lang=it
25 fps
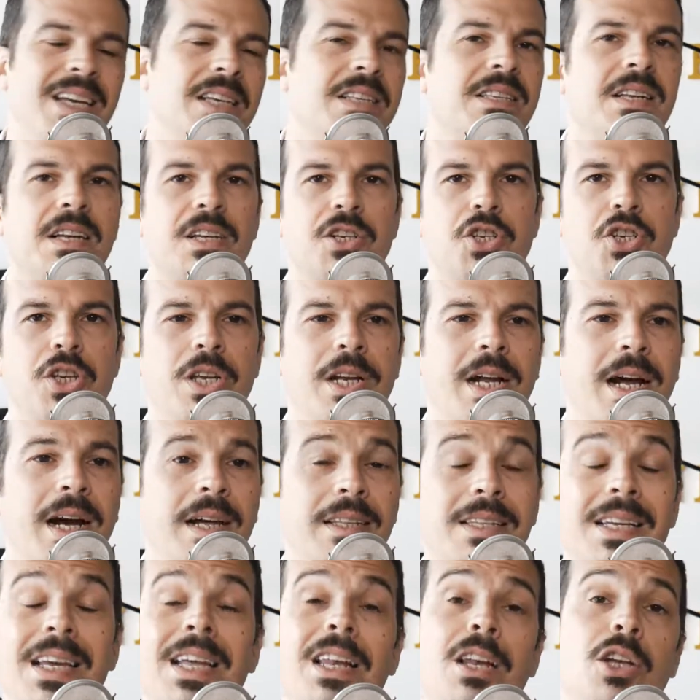
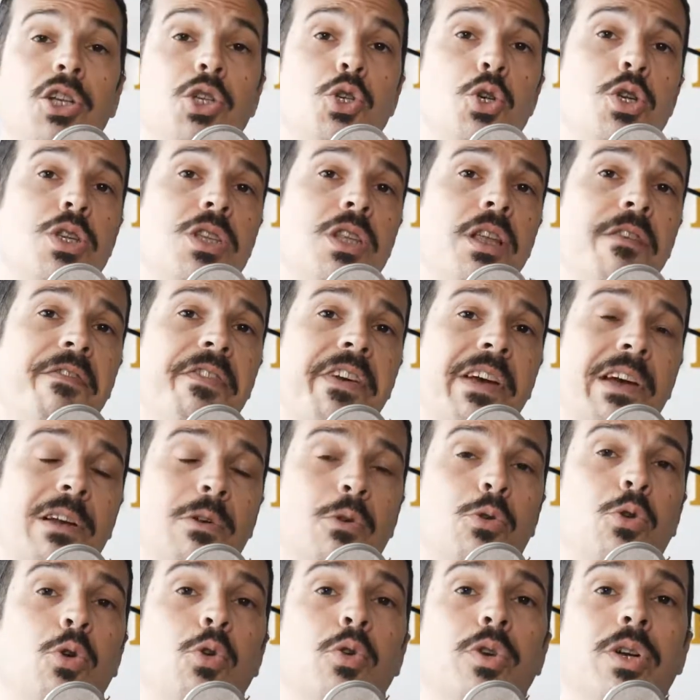esagerate e la
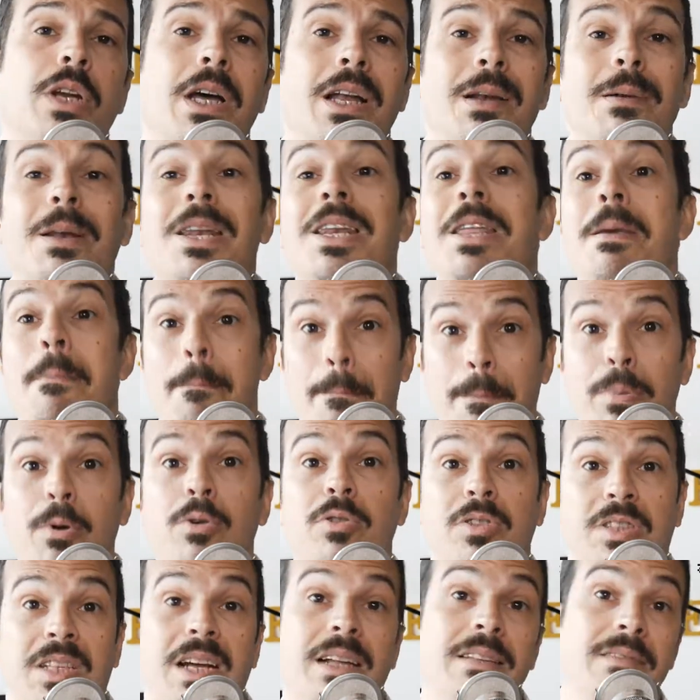giustificano con
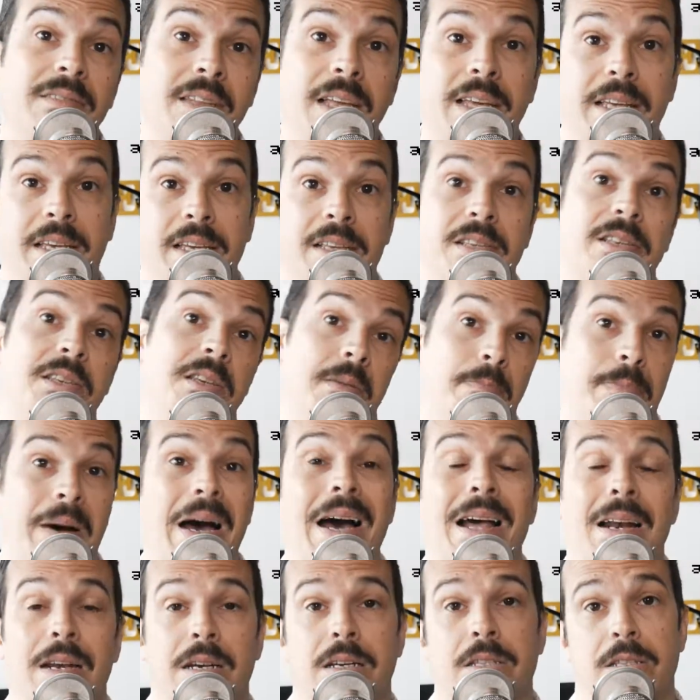l'importante è che si
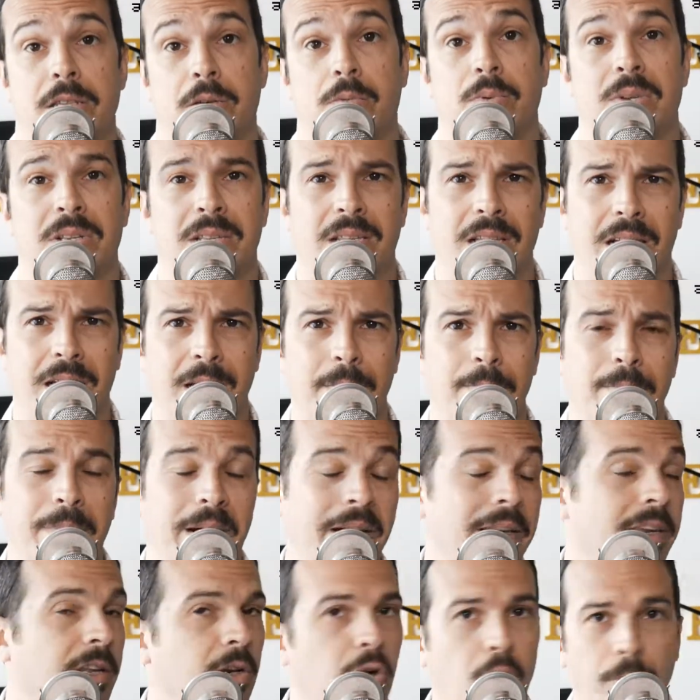parli di questa
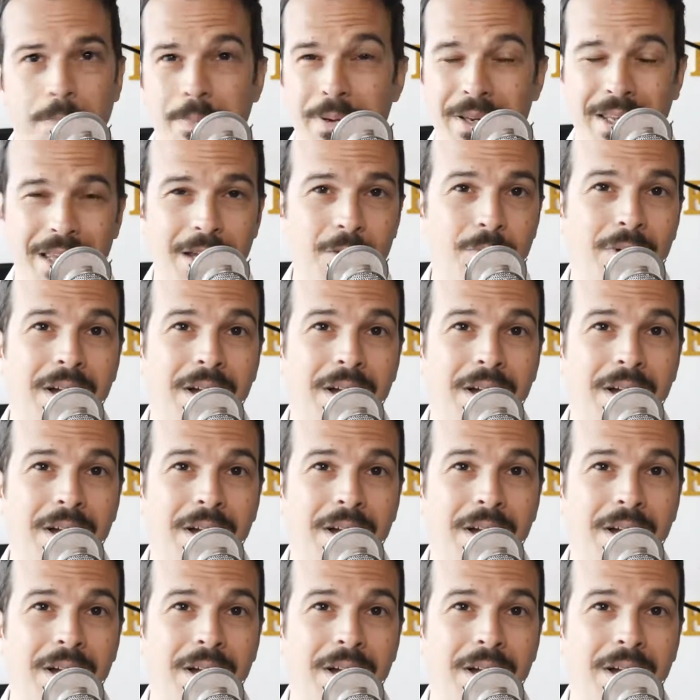campagna, no, perché è